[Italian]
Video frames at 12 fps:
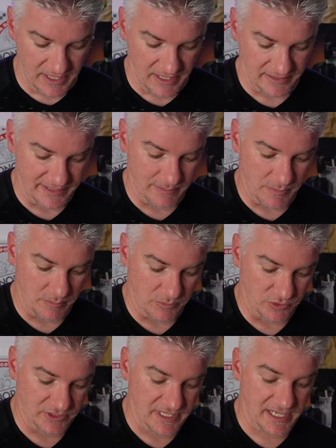andremo a
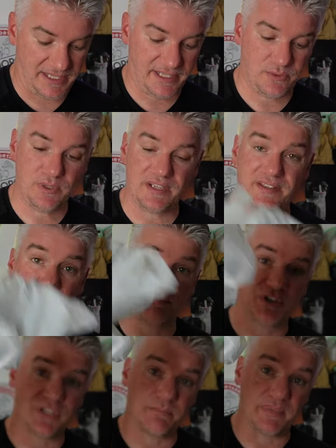montare, una
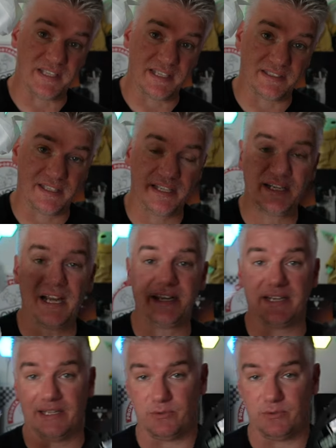semplice basetta di ricarica,